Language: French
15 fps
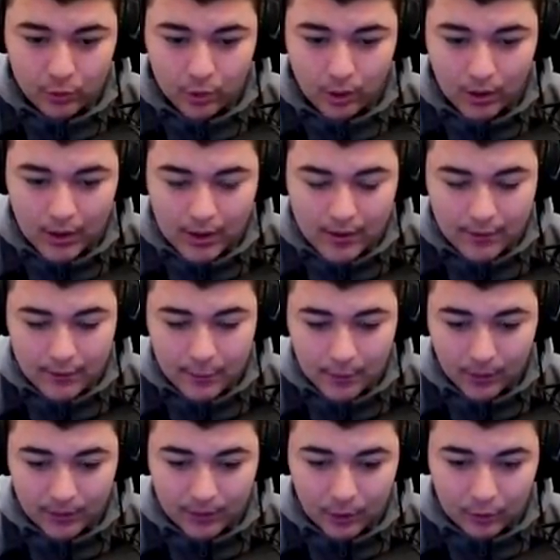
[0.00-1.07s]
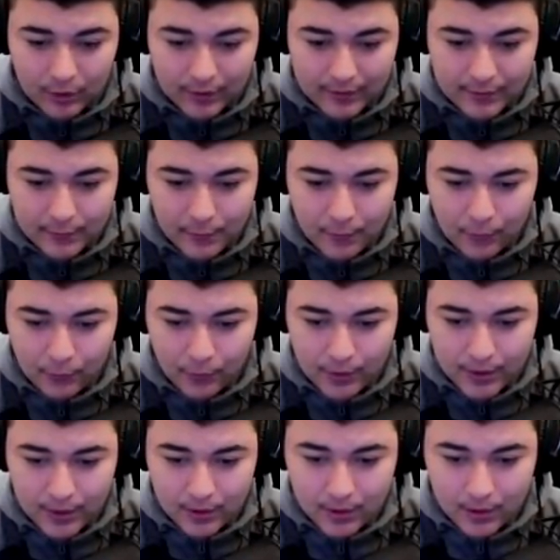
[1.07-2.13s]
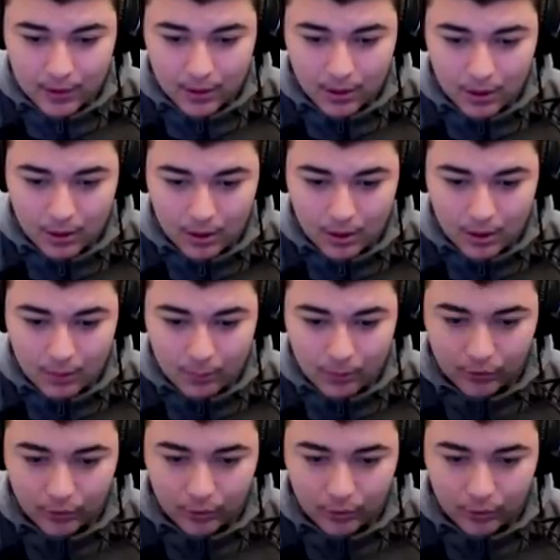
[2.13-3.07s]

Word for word: être dehors Dites-moi en commentaire, en tout cas, si vous, vous le voyez. Euh, pour